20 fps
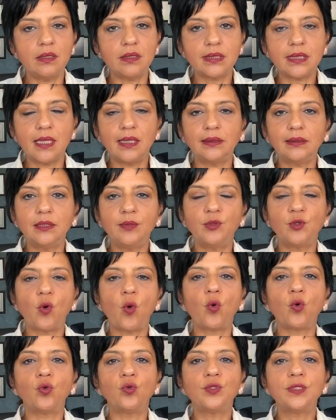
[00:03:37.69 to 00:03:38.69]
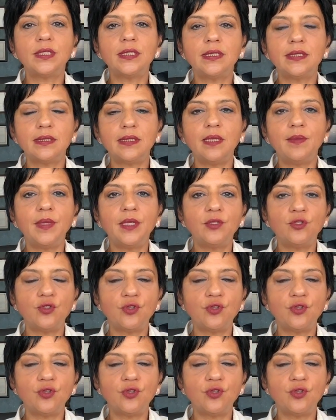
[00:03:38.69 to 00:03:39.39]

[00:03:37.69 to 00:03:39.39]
sağlıklı bir okul sistemi,